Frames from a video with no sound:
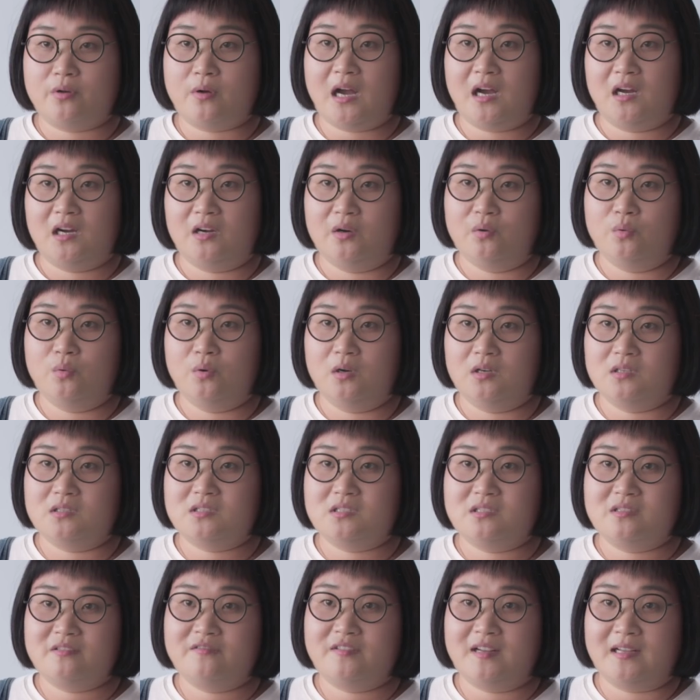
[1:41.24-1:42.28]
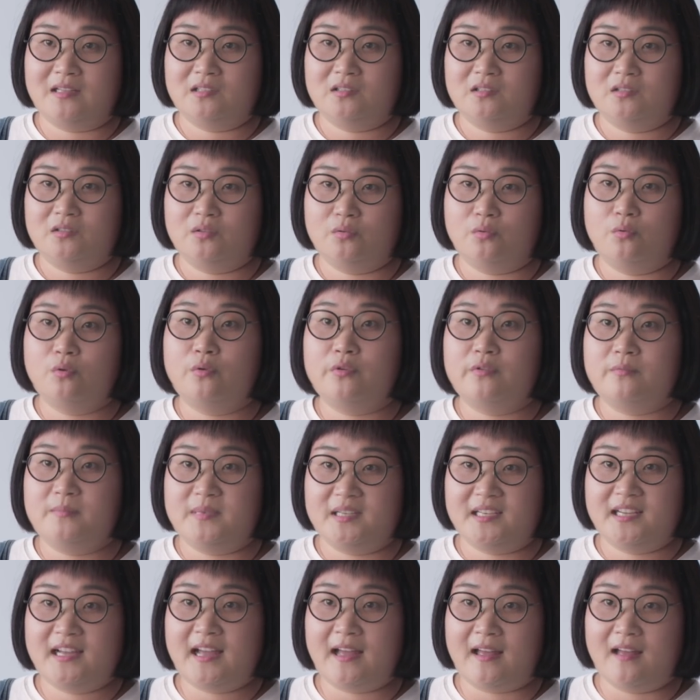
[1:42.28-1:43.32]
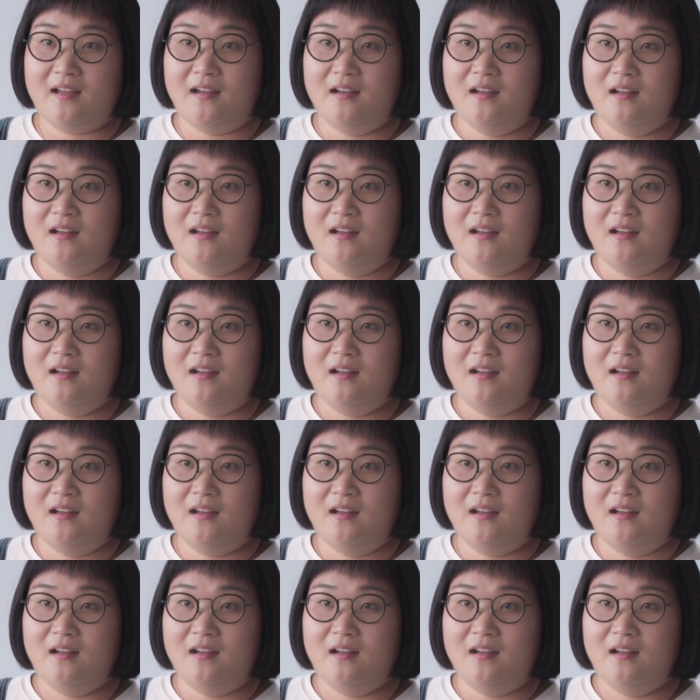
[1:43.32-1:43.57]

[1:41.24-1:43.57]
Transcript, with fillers: 化合物和脂肪都过于敏感。